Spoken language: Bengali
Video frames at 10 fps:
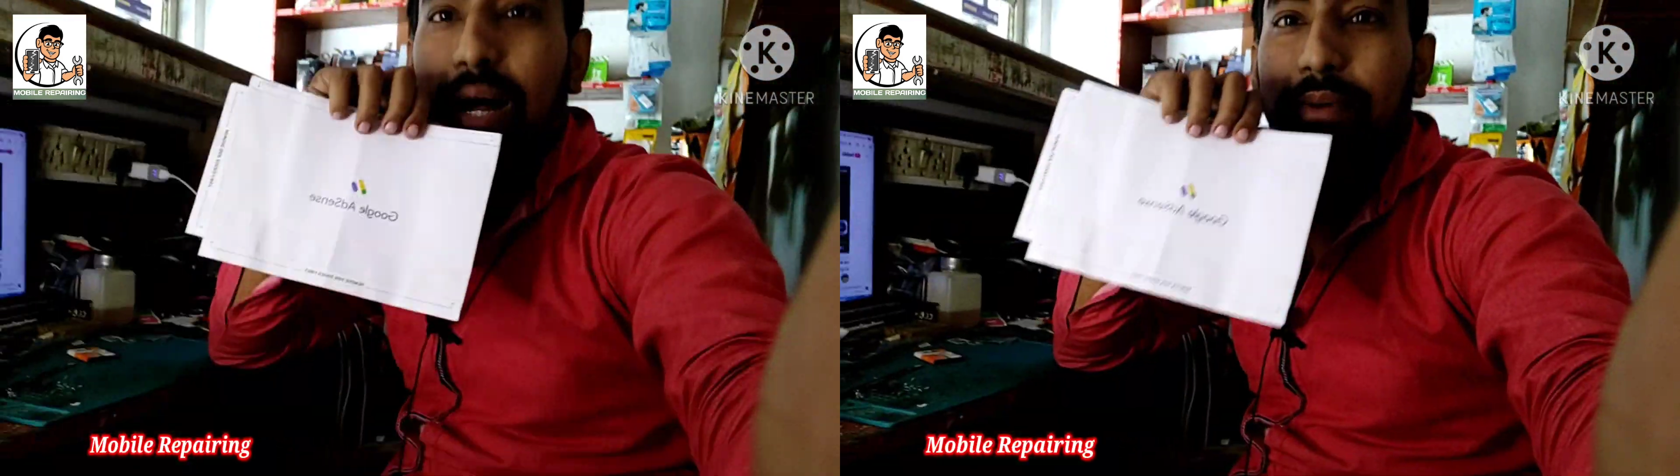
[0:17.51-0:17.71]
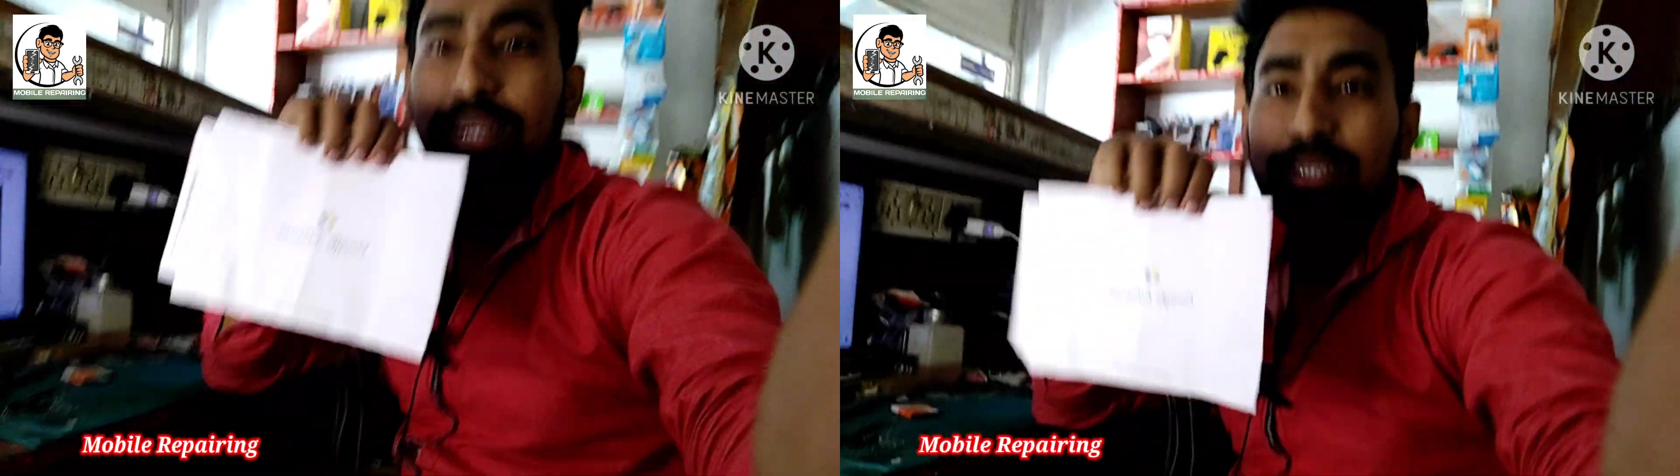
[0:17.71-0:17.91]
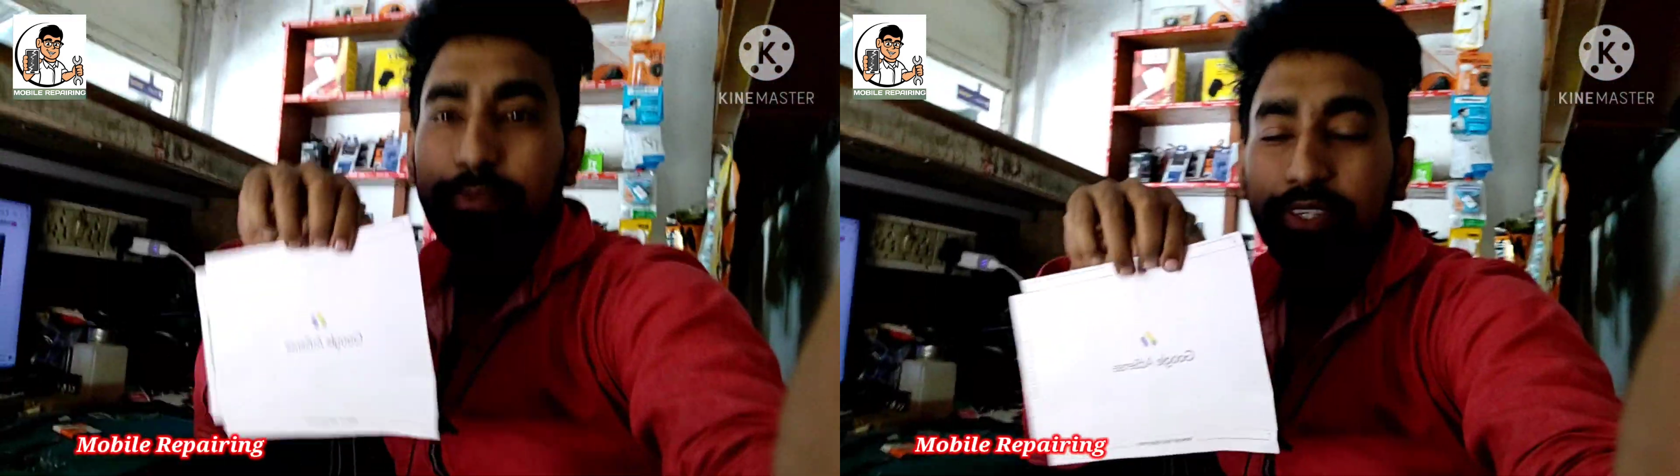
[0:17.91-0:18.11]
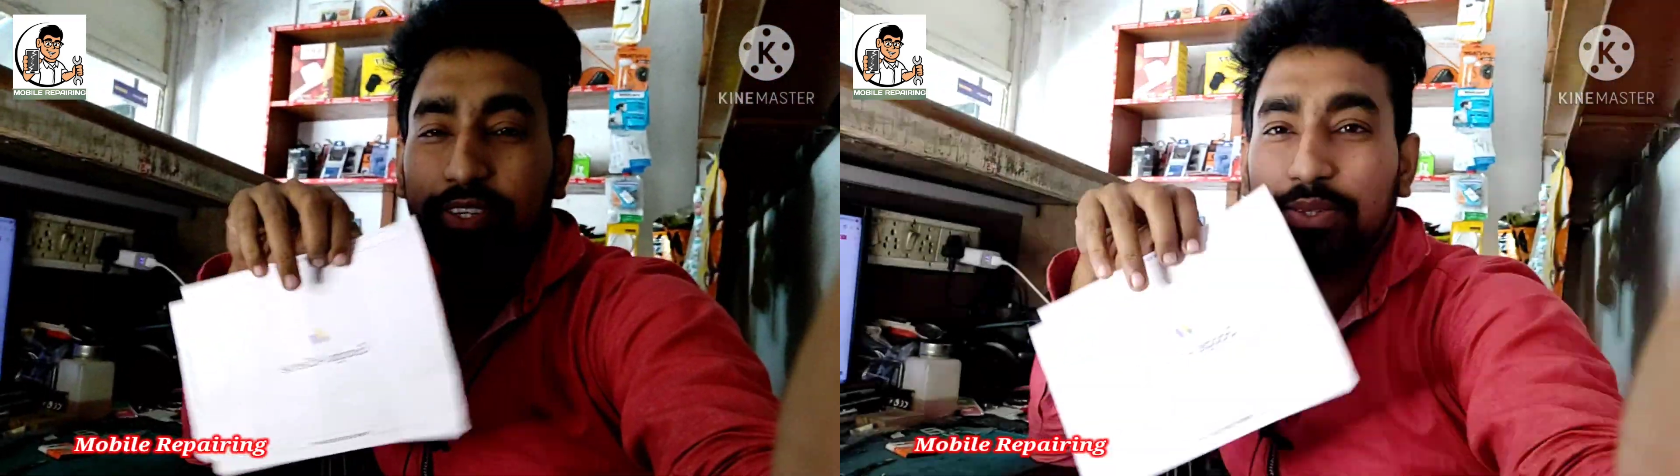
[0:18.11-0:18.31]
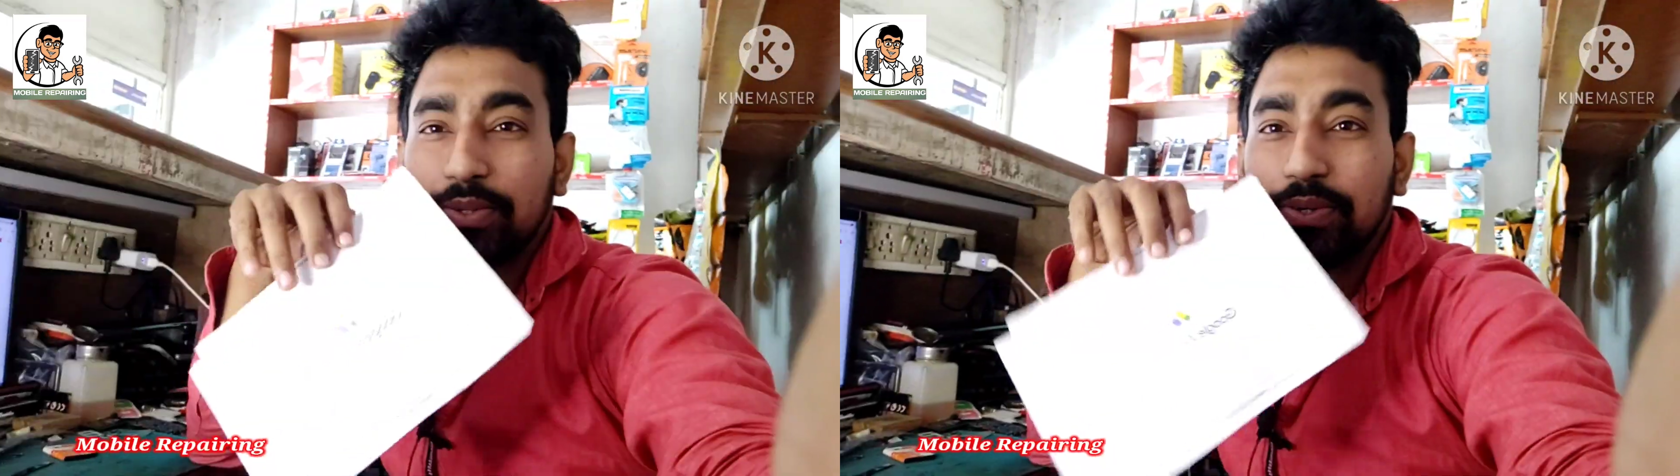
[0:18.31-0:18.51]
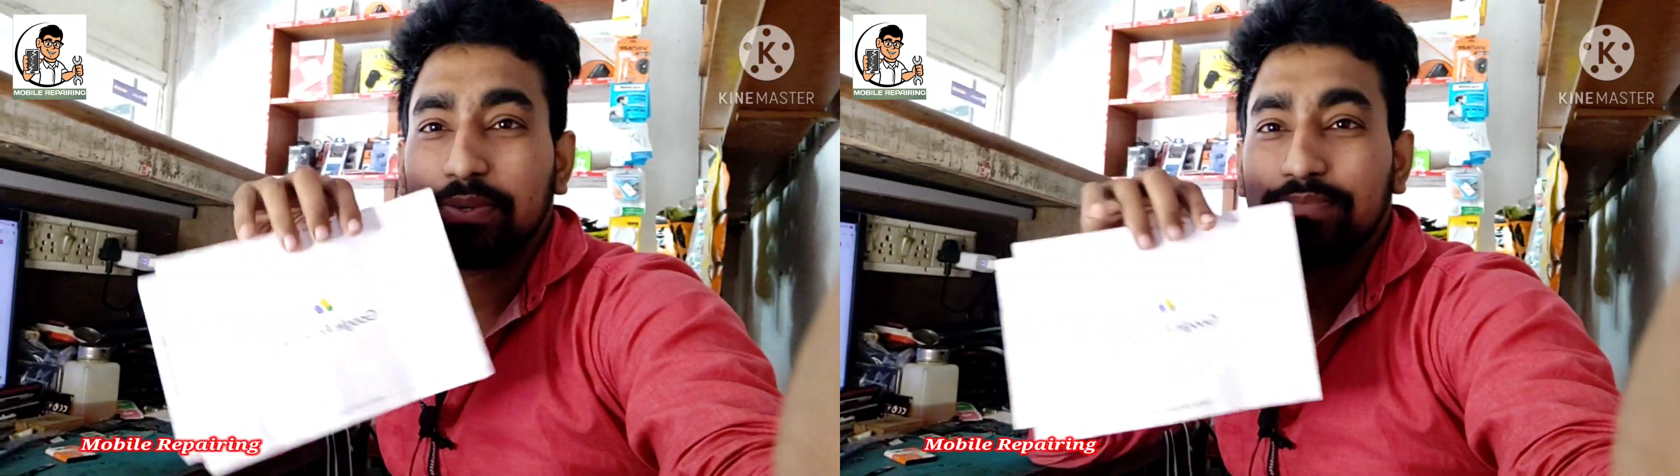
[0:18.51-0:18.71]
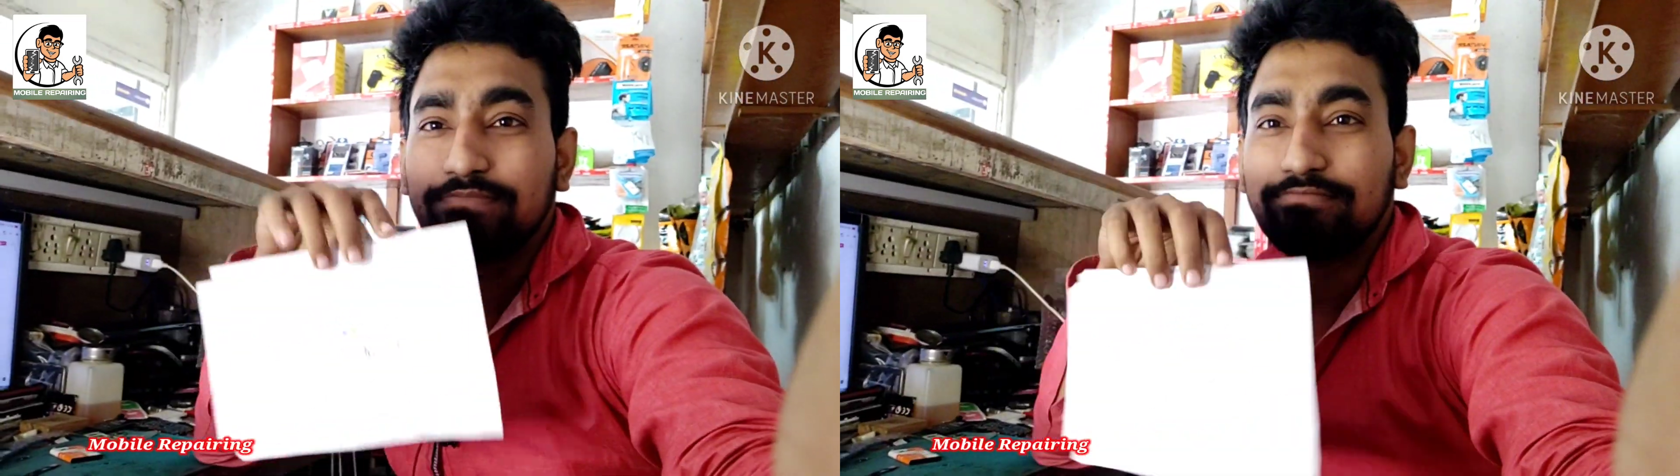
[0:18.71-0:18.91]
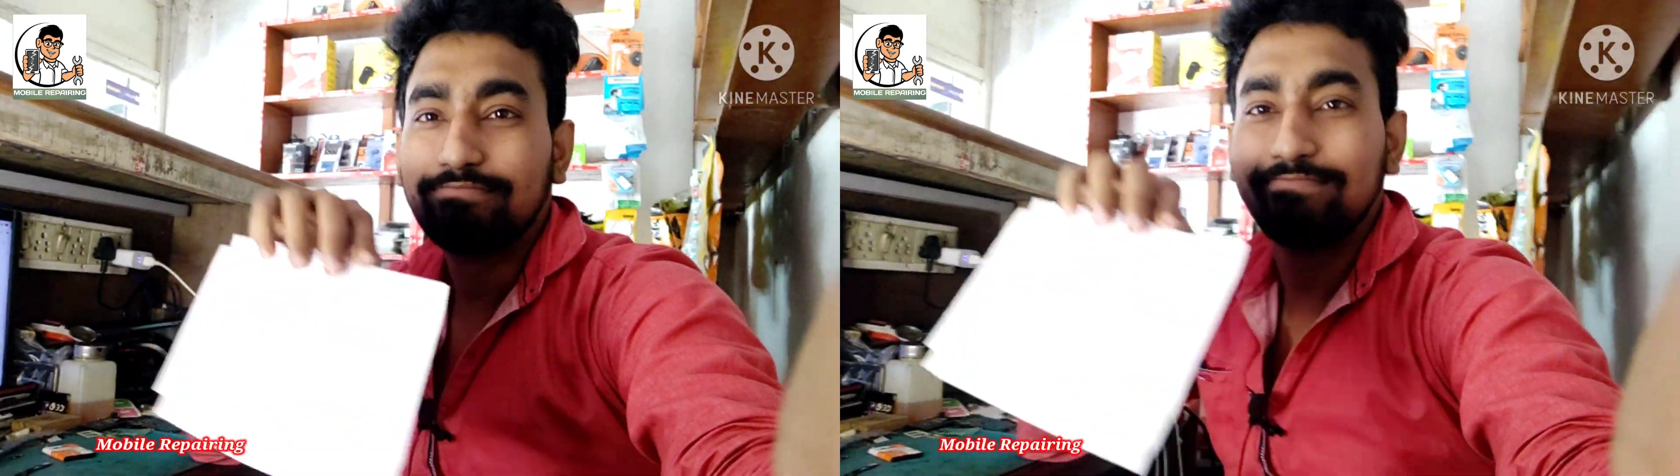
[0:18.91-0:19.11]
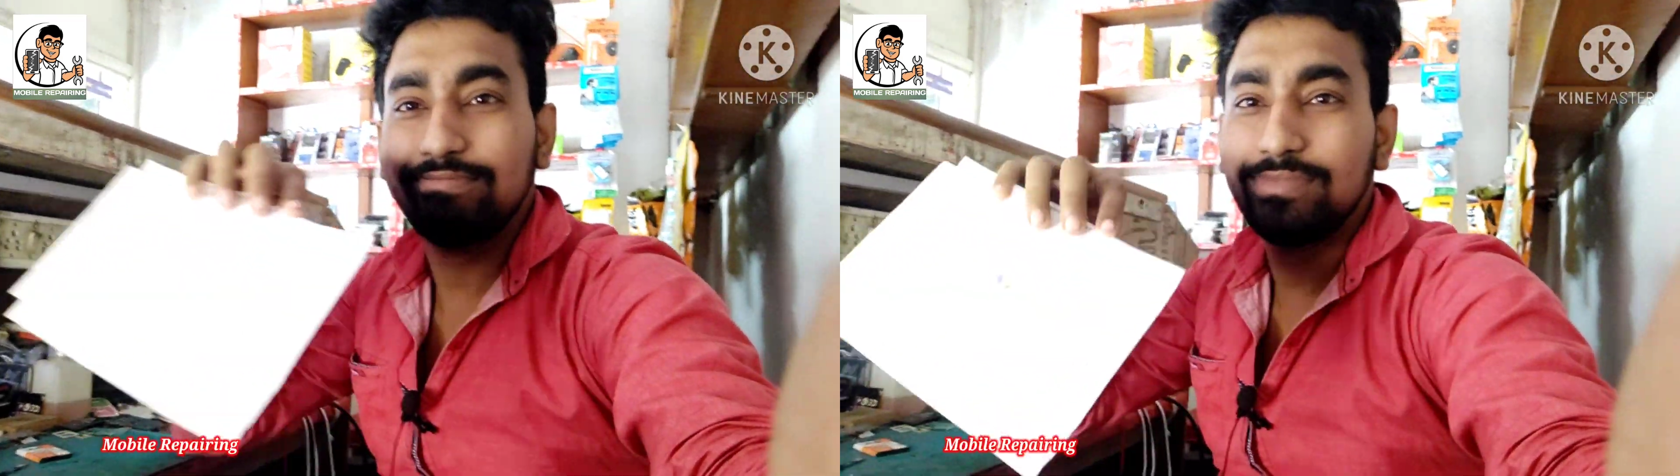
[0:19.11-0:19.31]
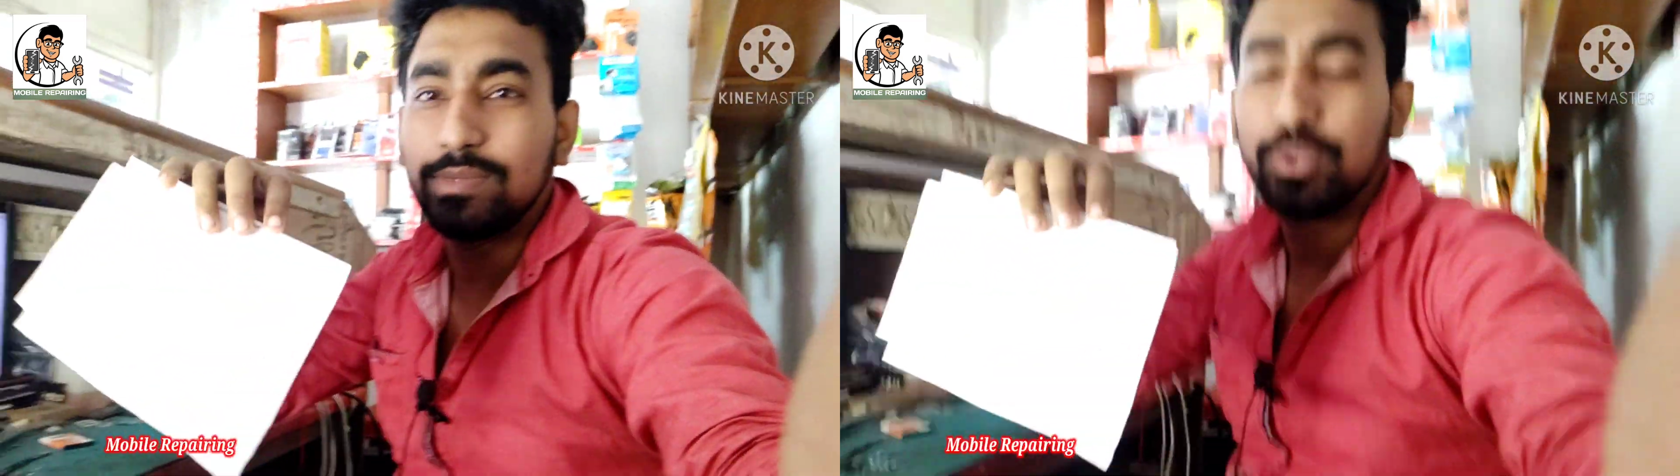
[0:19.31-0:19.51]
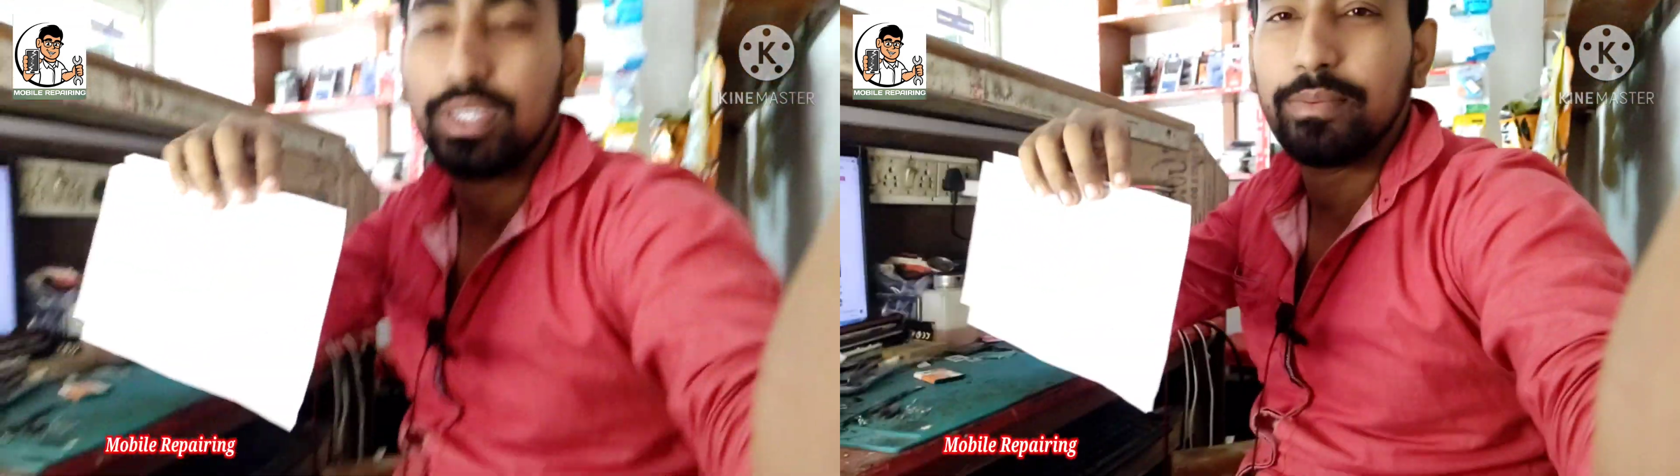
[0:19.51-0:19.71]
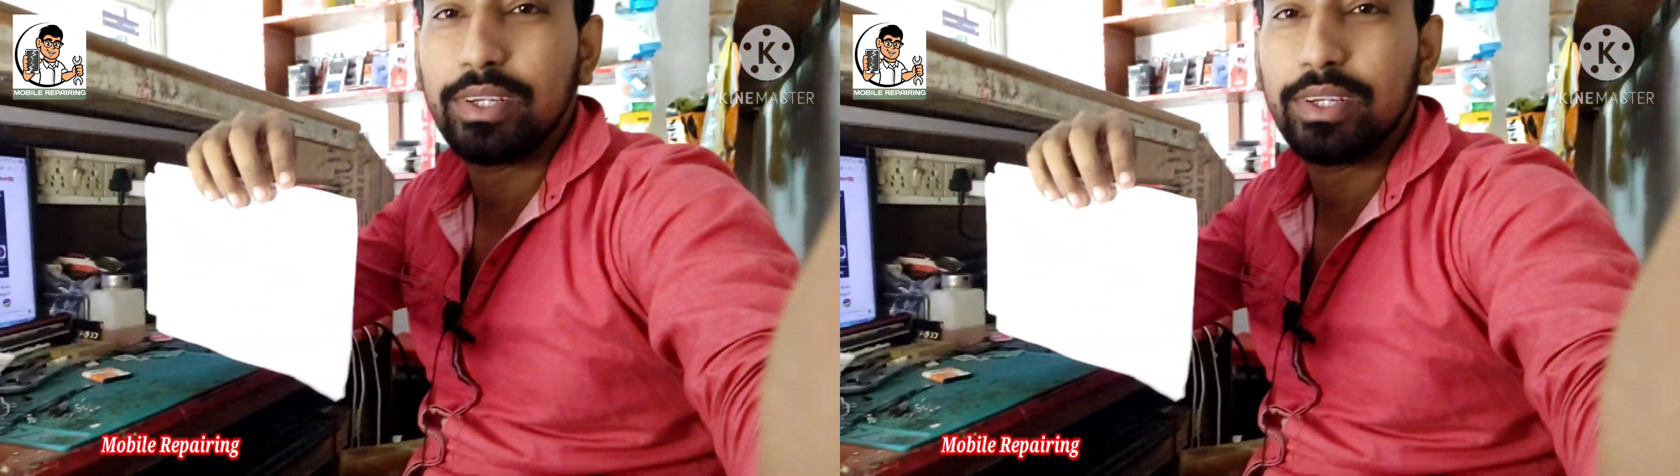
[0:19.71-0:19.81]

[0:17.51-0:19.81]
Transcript: আমার এক্সপ্রেশন তো বুঝতেই